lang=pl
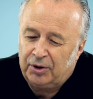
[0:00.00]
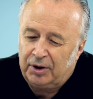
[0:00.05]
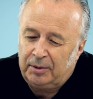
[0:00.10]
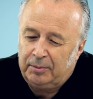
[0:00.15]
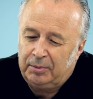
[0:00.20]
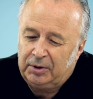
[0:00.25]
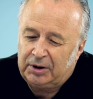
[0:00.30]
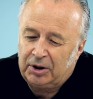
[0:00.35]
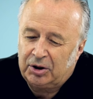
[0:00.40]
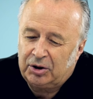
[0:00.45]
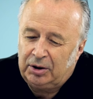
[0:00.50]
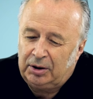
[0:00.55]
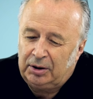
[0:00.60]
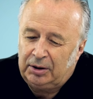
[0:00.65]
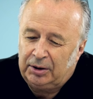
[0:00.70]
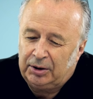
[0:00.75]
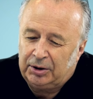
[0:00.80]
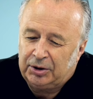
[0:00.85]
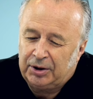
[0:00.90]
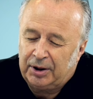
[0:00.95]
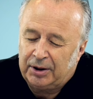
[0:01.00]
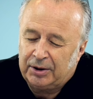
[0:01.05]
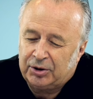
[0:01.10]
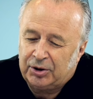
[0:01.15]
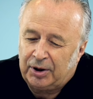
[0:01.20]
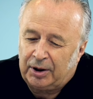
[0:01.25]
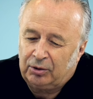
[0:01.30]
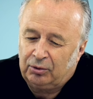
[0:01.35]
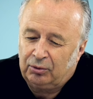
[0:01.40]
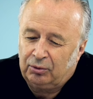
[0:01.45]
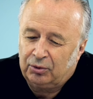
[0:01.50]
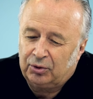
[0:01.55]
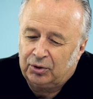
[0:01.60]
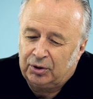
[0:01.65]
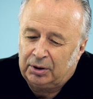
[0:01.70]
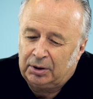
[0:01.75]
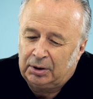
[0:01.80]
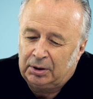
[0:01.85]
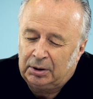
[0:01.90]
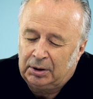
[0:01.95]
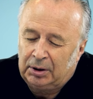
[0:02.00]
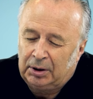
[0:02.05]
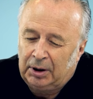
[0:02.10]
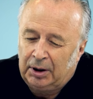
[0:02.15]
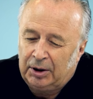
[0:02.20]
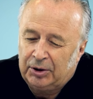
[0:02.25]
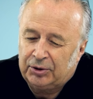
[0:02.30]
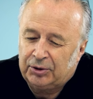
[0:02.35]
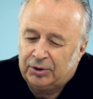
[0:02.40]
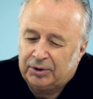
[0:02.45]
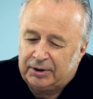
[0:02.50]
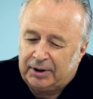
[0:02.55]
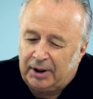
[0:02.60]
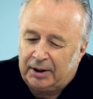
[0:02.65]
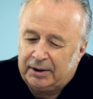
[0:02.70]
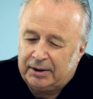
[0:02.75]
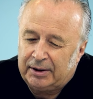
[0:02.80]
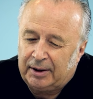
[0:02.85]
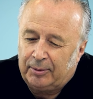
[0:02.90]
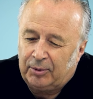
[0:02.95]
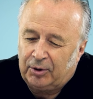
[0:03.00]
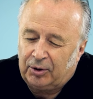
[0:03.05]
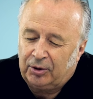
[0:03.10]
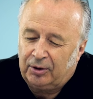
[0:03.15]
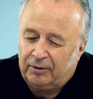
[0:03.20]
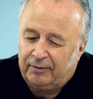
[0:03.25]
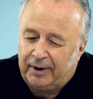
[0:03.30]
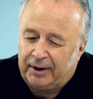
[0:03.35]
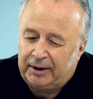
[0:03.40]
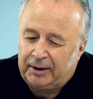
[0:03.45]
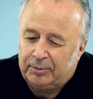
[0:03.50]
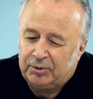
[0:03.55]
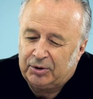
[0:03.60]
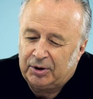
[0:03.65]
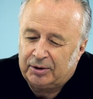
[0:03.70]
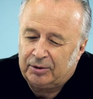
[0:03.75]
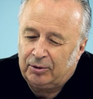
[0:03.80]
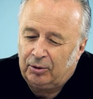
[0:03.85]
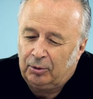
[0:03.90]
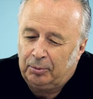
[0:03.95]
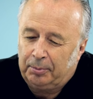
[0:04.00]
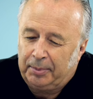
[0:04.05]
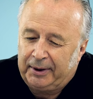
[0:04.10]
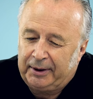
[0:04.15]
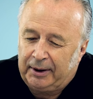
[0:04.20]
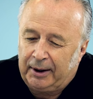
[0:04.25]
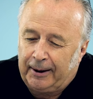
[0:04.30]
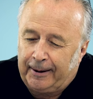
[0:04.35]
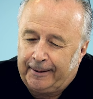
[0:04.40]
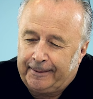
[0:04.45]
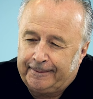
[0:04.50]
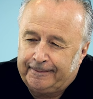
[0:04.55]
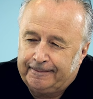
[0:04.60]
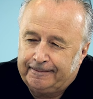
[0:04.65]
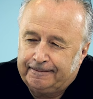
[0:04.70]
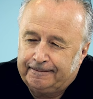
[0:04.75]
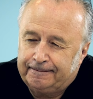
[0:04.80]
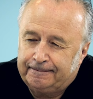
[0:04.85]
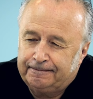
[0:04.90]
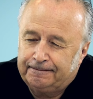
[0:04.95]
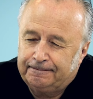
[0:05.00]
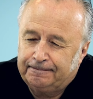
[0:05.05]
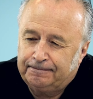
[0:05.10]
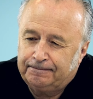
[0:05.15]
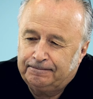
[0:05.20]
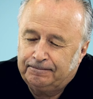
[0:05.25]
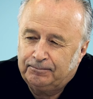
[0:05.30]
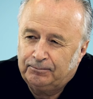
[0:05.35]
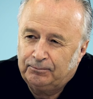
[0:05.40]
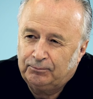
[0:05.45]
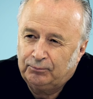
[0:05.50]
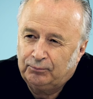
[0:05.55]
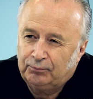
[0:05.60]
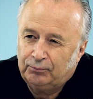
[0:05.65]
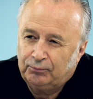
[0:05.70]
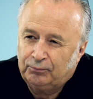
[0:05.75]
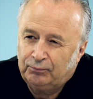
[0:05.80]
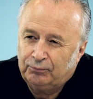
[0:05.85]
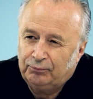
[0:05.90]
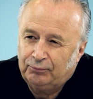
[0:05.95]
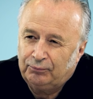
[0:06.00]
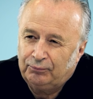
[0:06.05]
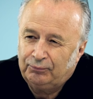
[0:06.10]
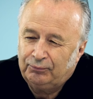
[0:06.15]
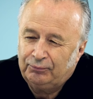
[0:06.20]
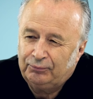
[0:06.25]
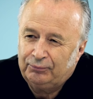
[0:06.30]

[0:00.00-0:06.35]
żyliby też inni księża, którzy zostali zamordowani przez grupę D. Czy to można